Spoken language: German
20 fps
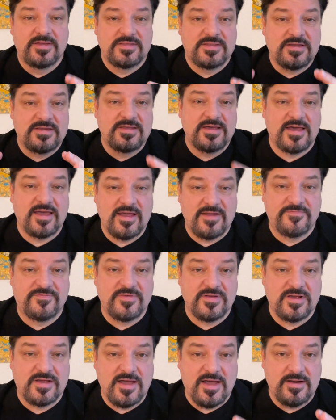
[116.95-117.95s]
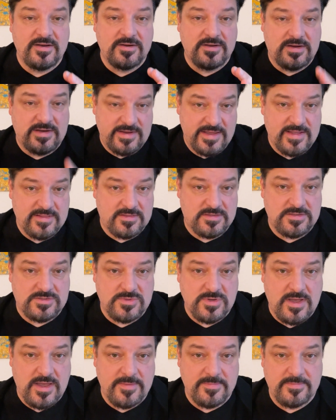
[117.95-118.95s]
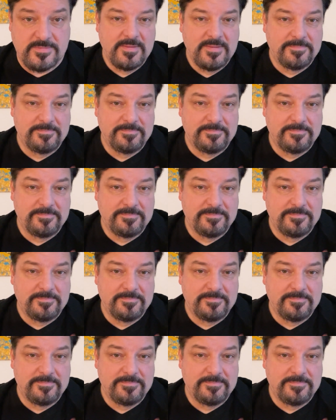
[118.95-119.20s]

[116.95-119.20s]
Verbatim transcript: der dir helfen kann, Klienten zu haben,